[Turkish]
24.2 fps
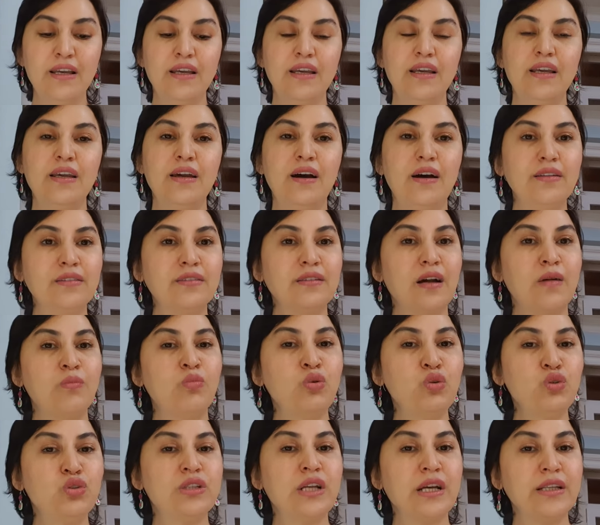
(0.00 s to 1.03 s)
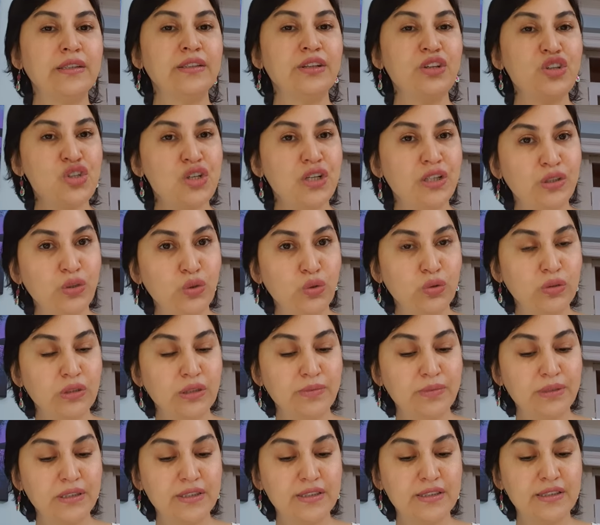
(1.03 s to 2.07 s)
E, hatta bu yüzden de iş arıyor
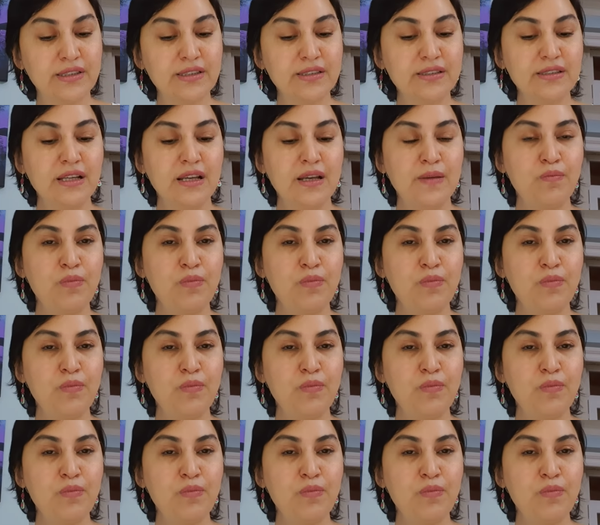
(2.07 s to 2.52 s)
olabilirsiniz.